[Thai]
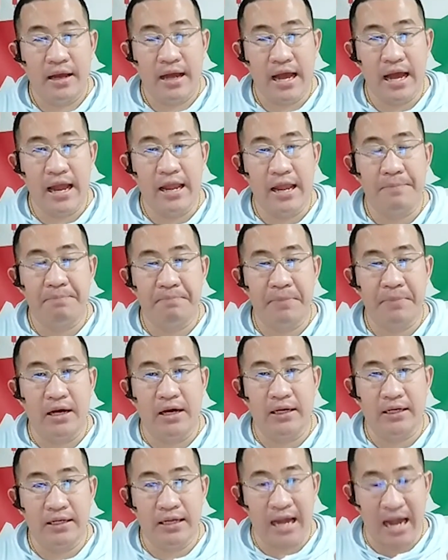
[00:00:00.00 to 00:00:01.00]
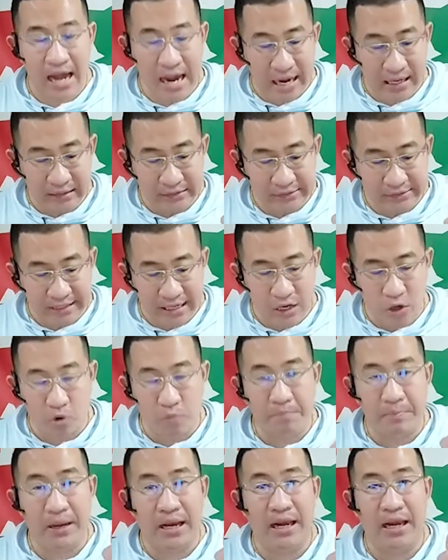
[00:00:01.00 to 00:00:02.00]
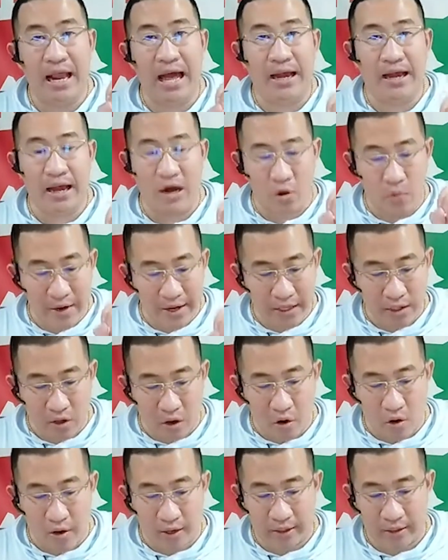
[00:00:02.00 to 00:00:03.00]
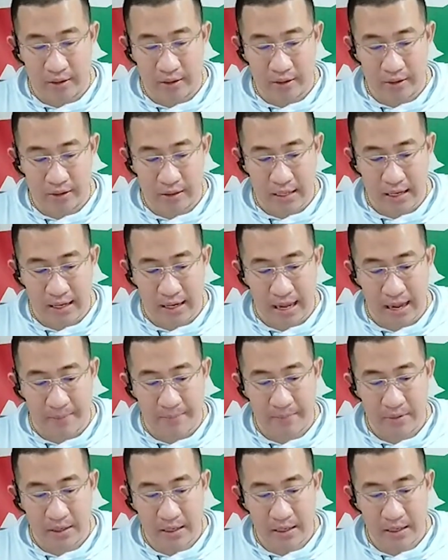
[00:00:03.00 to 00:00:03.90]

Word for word: ให้เปิดขายเซลล์เป็นหลักเอาไว้ก่อนนะครับ